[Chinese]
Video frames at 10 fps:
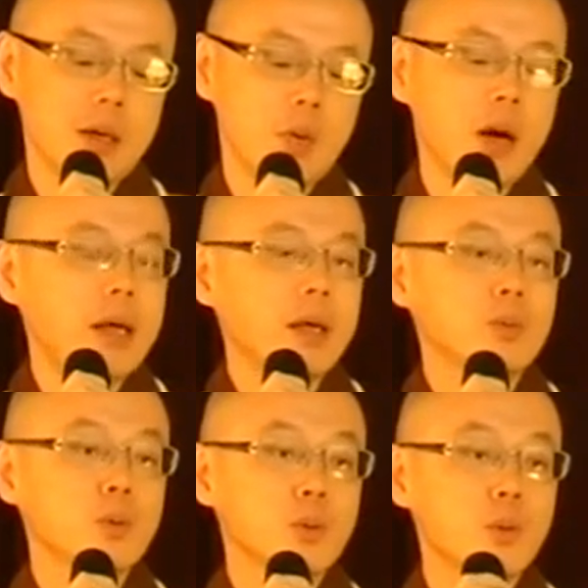我还要
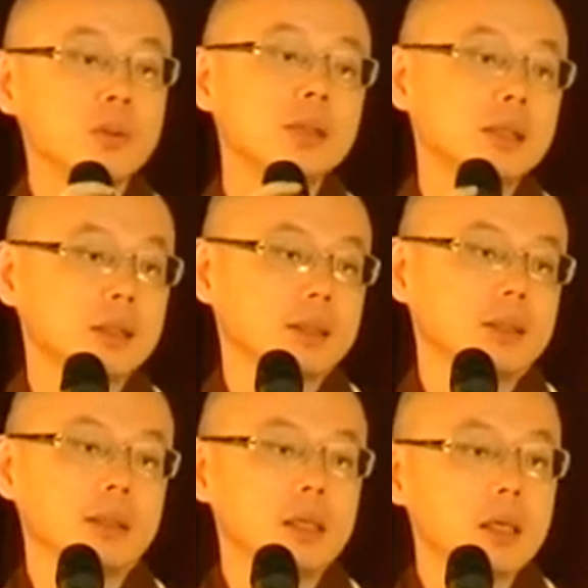做功课，
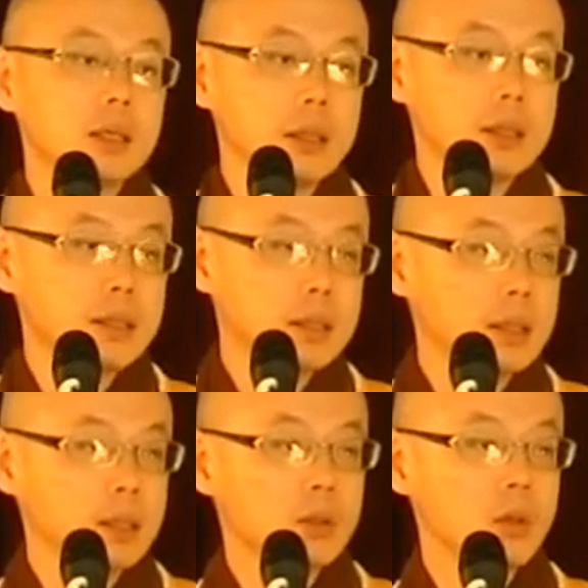你自
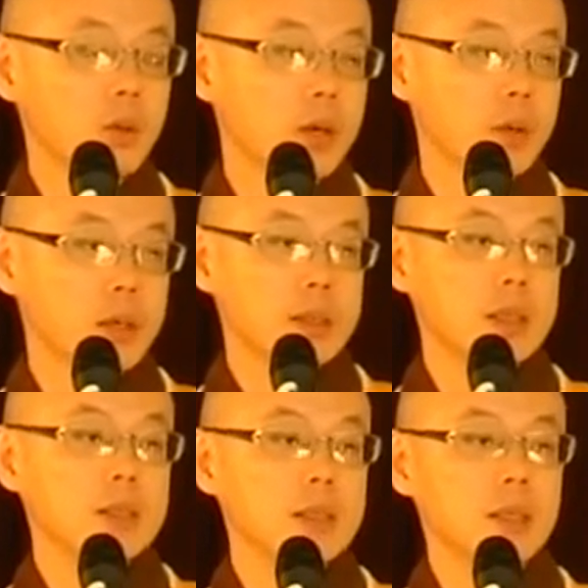己就会会
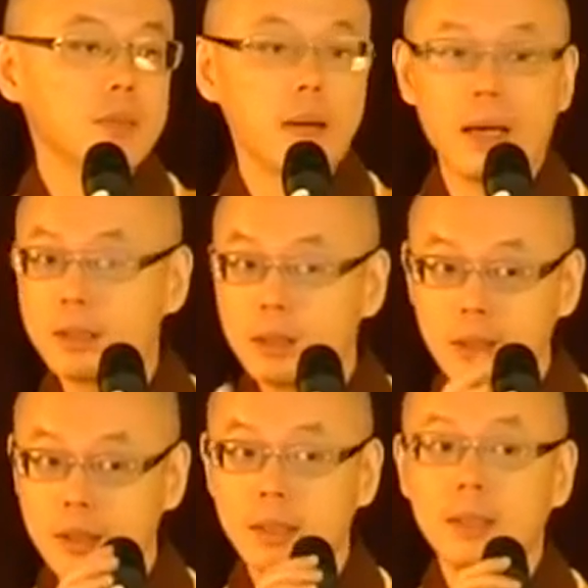升起排斥
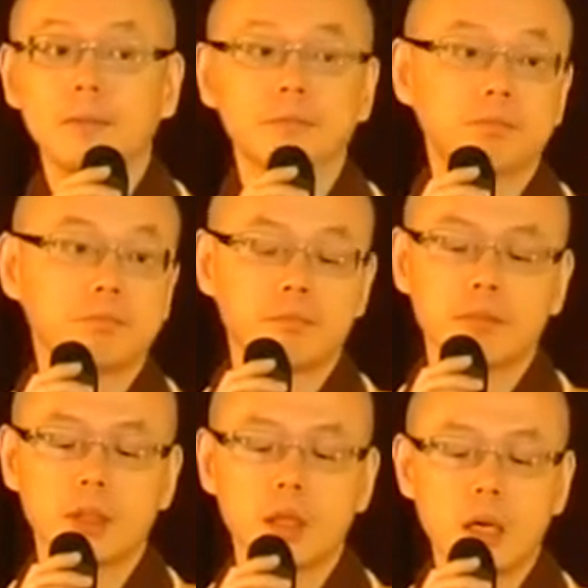的心，
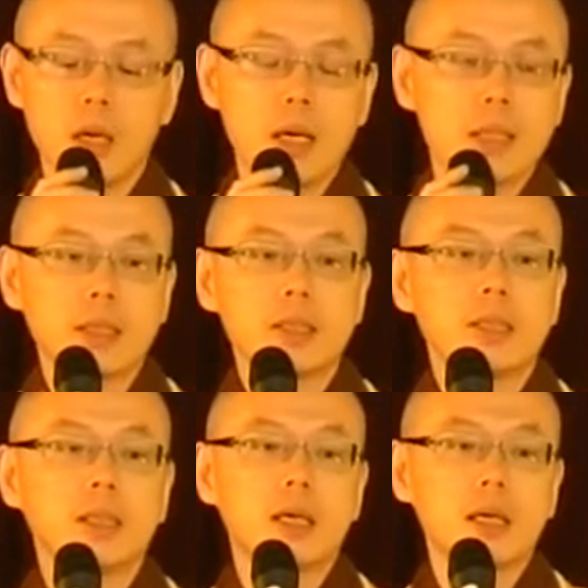甚
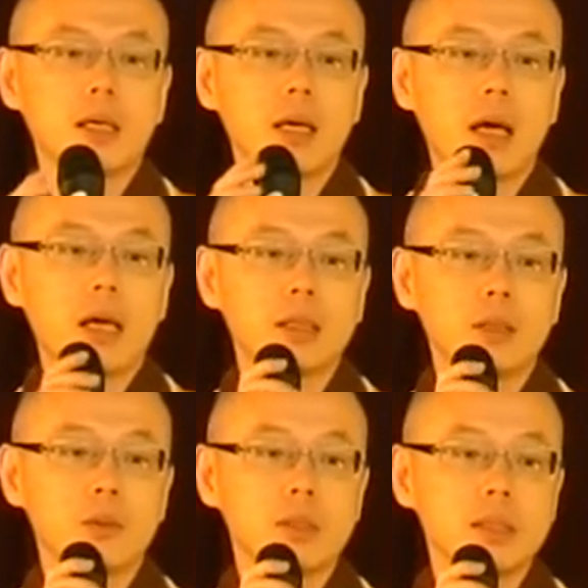至呢，哎，
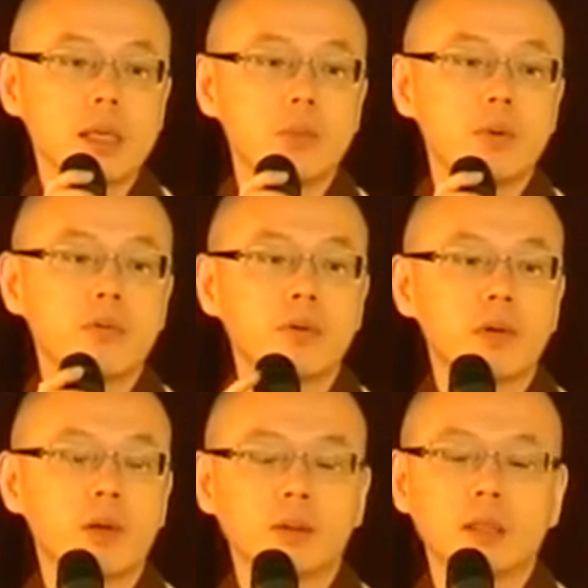听说新加坡佛
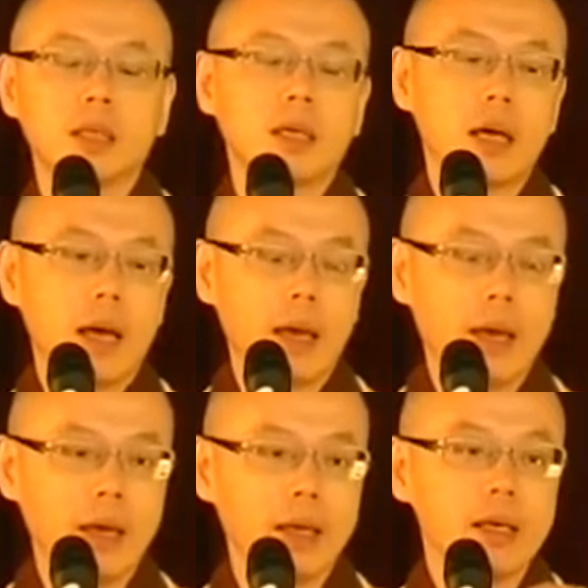友呢，
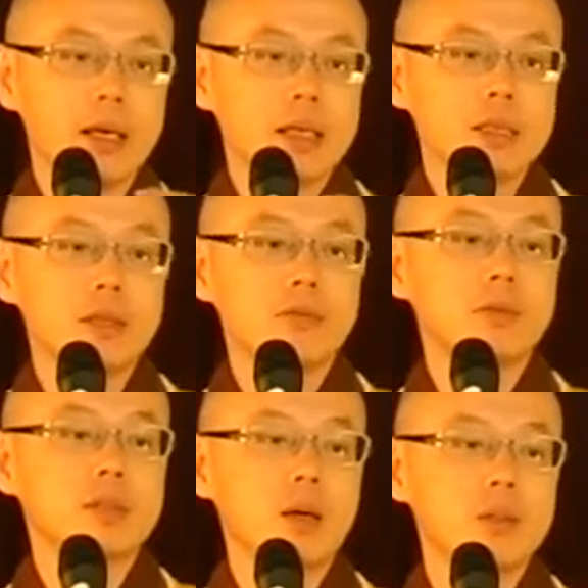还跟师傅
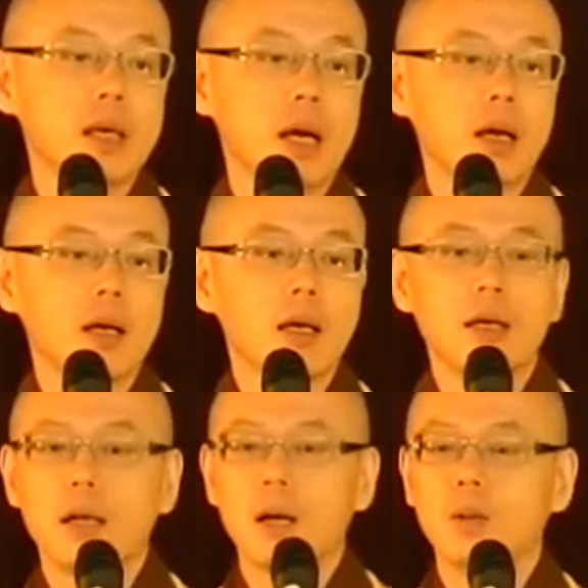照相。
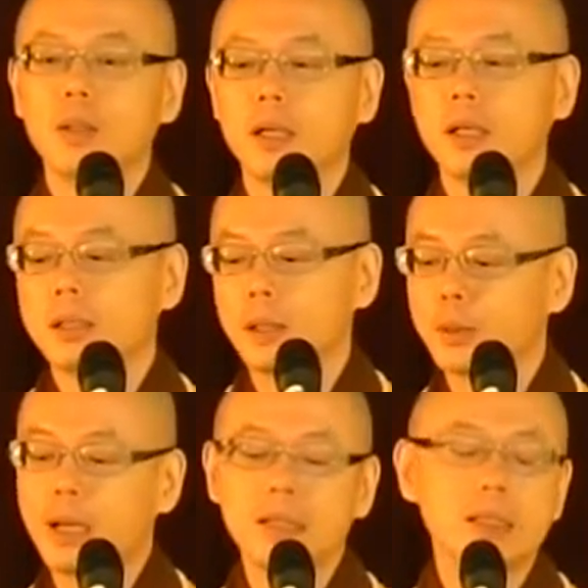然后呢？假如
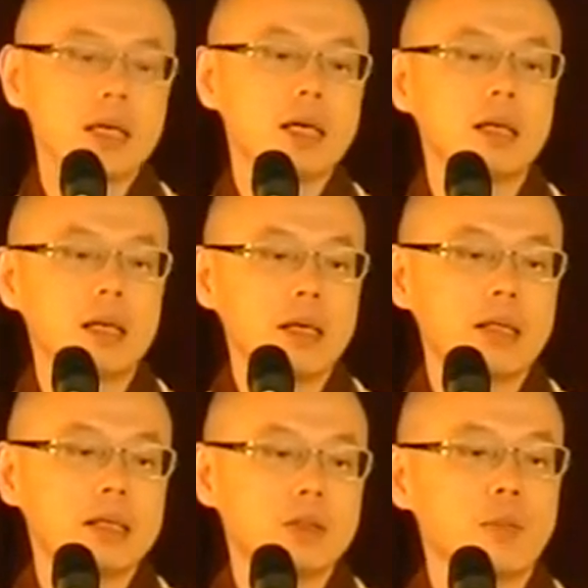他今天很累
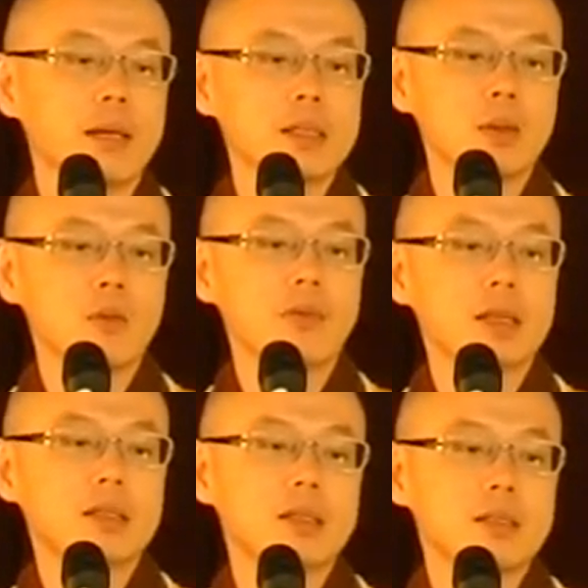呢，就把星红法
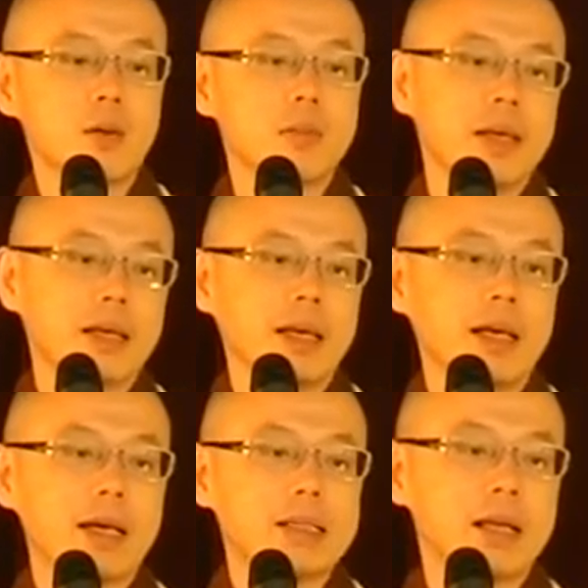师的照片给
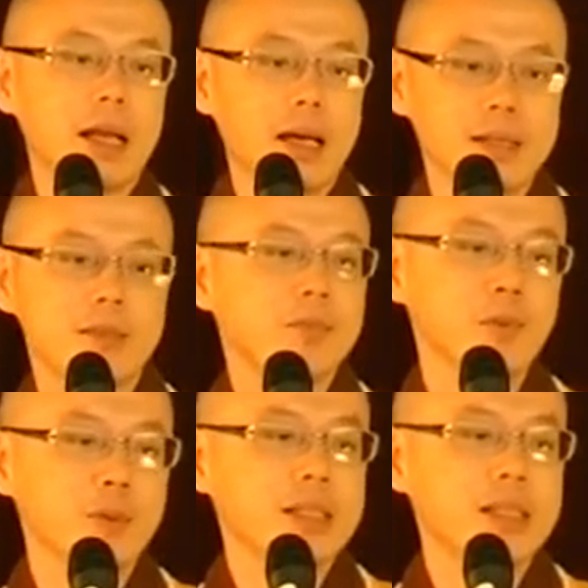盖起来。师傅，
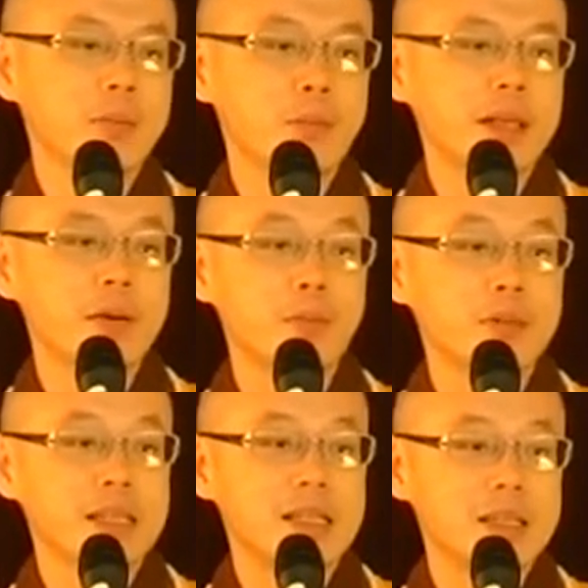我今天不念《普
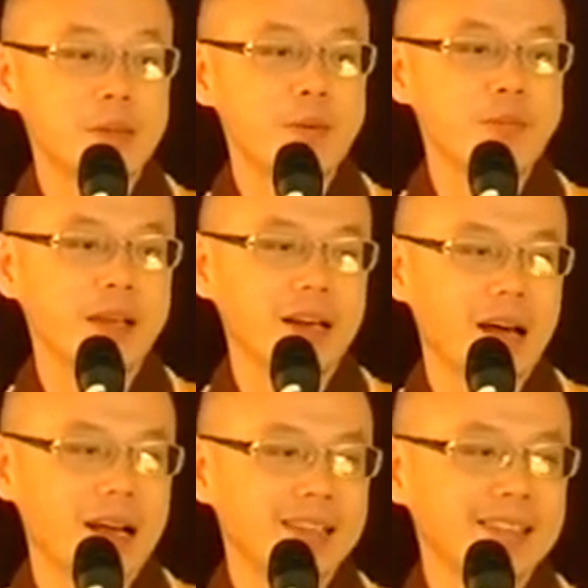贤行愿品》
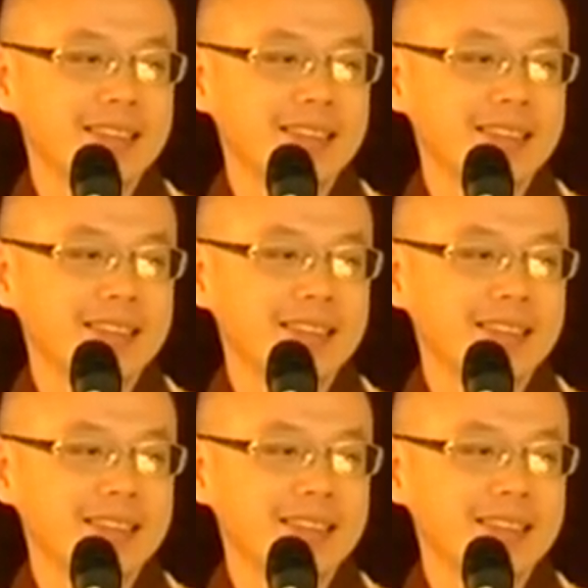了。